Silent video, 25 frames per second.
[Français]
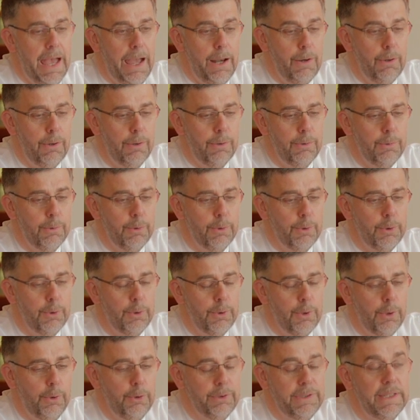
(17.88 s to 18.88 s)
alors, euh,
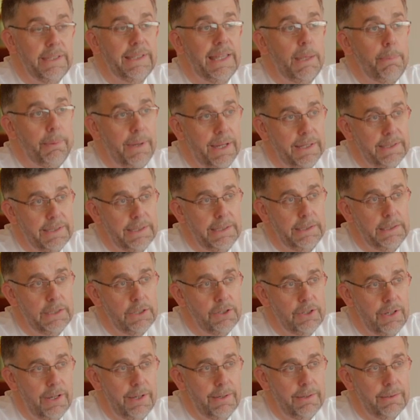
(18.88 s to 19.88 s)
un côté très pratique
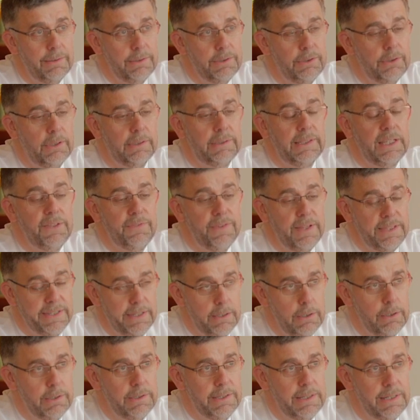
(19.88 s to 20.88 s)
déjà, déjà très
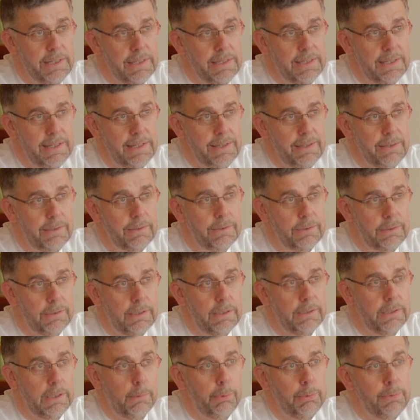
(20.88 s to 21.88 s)
facile à utiliser,
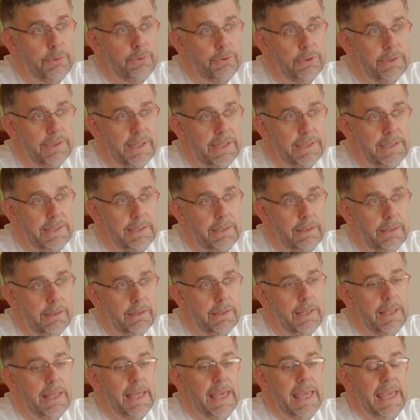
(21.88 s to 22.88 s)
ça c'est la première chose à dire.
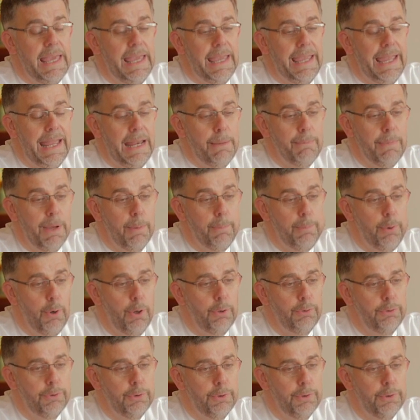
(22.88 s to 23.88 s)
Et elle
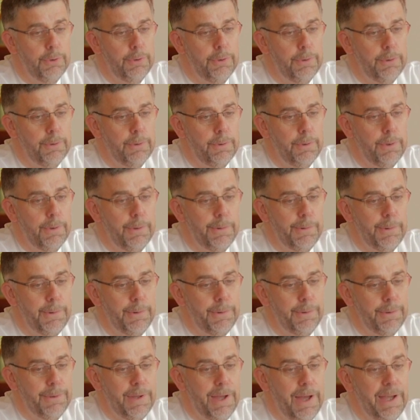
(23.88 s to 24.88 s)
m'apporte euh,
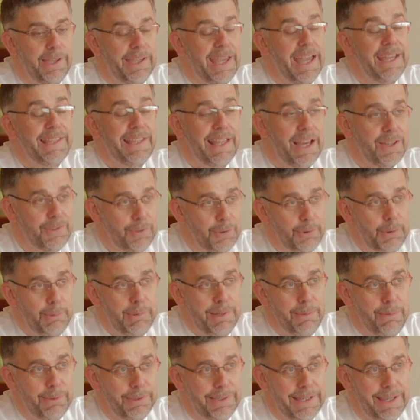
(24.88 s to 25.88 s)
un gain d'argent
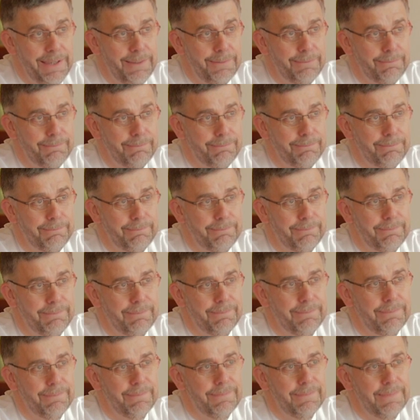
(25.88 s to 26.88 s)
supplémentaire.
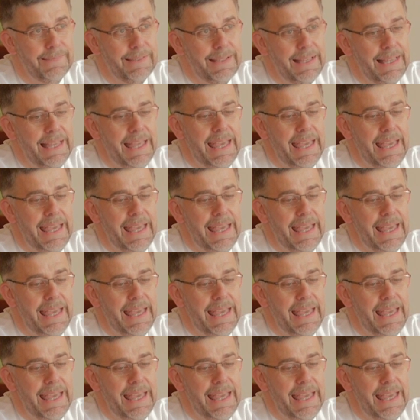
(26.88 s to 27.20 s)
C'est-à-dire